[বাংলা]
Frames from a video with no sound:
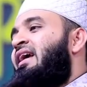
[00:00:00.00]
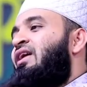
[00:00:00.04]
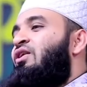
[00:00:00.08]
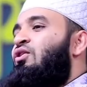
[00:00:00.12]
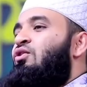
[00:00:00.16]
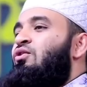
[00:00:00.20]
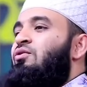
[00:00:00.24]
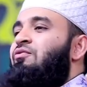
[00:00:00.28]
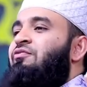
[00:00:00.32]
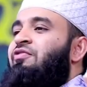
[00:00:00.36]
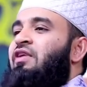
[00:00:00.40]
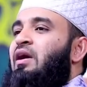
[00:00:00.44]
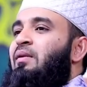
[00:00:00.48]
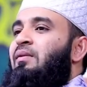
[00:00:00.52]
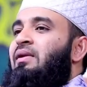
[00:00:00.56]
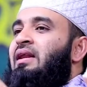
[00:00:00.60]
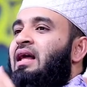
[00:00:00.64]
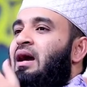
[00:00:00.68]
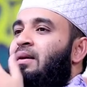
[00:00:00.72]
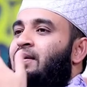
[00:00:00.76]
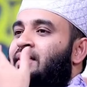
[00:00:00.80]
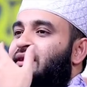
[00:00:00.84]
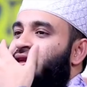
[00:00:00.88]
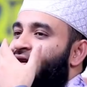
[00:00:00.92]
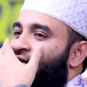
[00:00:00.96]
এরকম ফ্যামিলি
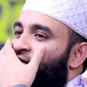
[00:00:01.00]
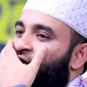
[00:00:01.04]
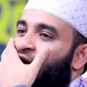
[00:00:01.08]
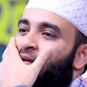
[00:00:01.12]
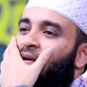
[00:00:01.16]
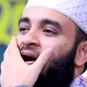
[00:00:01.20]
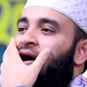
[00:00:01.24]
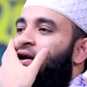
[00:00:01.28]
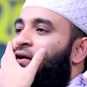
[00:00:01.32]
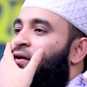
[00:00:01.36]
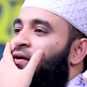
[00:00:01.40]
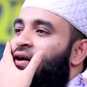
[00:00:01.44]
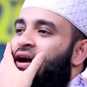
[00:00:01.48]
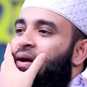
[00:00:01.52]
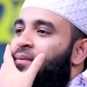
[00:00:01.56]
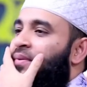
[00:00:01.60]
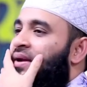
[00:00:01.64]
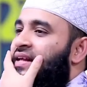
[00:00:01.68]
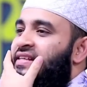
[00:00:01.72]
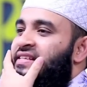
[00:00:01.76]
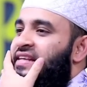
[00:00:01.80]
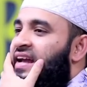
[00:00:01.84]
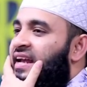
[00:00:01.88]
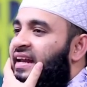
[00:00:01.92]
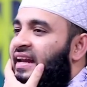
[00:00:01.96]
আমাদের সবার হোক
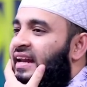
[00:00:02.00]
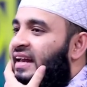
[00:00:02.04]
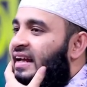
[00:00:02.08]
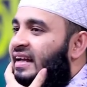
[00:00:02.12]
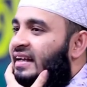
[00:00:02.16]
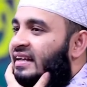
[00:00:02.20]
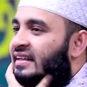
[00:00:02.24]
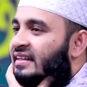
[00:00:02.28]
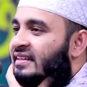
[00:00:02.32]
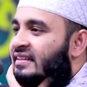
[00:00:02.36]
আমরা চাই না